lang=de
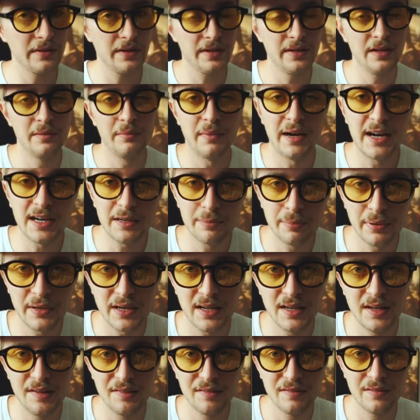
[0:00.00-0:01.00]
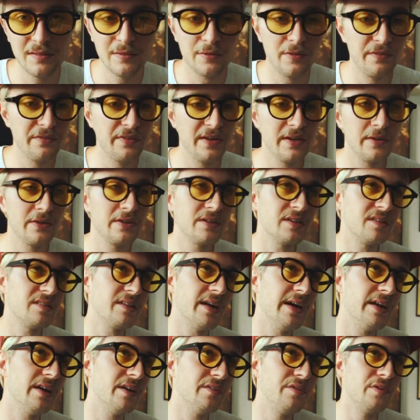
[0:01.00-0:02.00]
euch an den Marktpreisen und wenn euch das
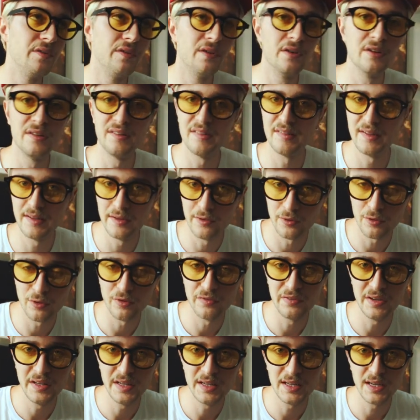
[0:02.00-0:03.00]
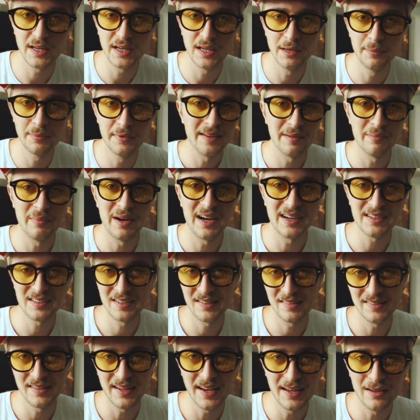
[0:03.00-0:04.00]
einer für 10 Euro weniger gibt, dann mag
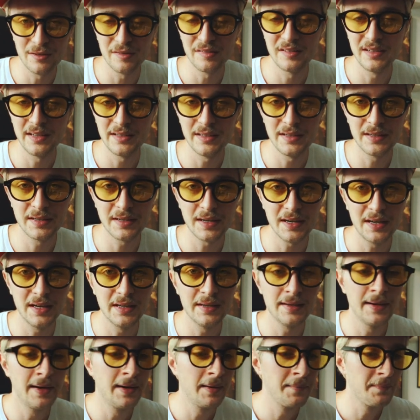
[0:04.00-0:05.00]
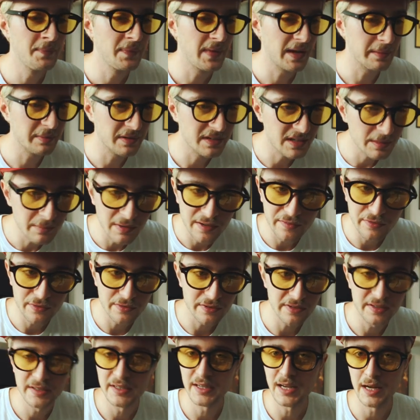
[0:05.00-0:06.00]
das sein aus Nettigkeit, aber niemand wird
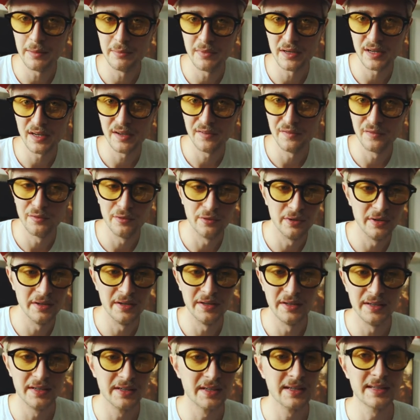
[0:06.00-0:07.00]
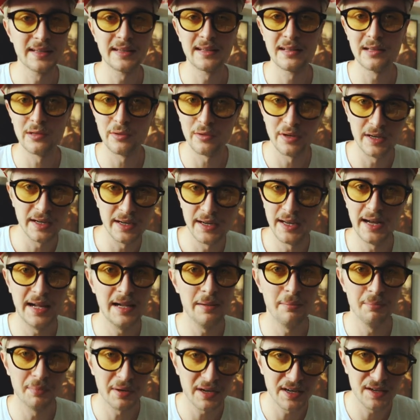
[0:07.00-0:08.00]
euch eine Kamera für ein Drittel oder den
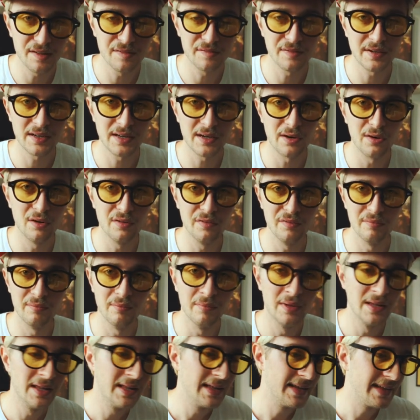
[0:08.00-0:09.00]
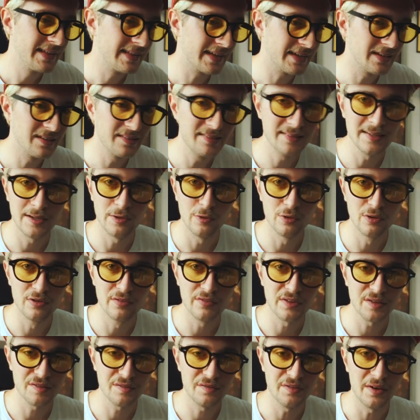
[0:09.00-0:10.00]
halben Preis verkaufen, dann ist da
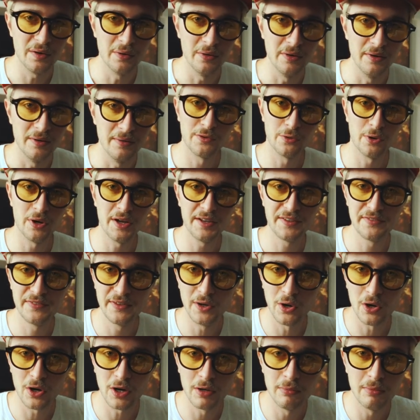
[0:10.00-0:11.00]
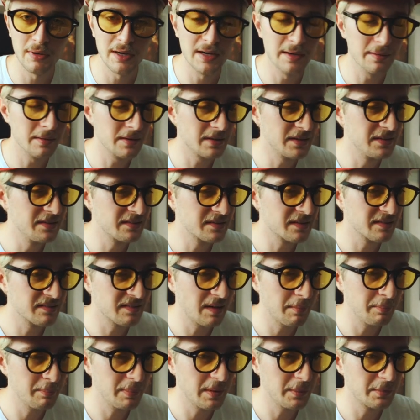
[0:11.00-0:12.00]
irgendwas faul. Dort, wie auch immer,
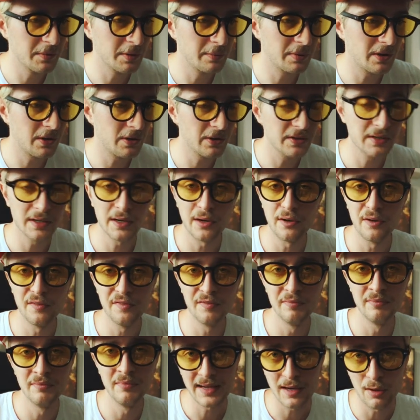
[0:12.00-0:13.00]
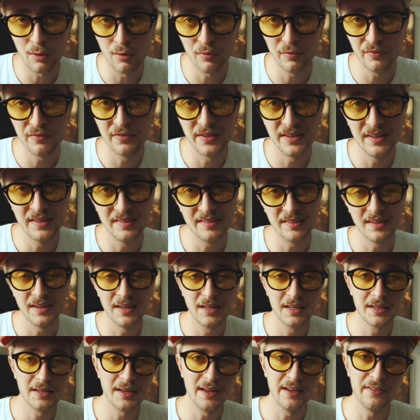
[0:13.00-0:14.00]
insgesamt beim Gebrauchtkaufen, kauft, wenn es
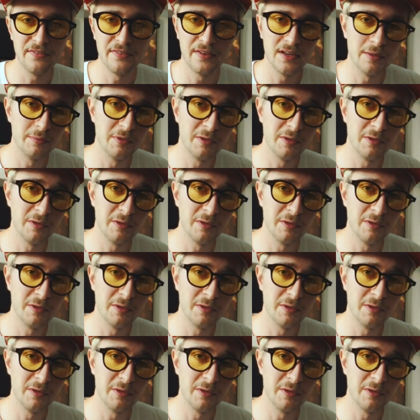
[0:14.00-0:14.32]
geht, entweder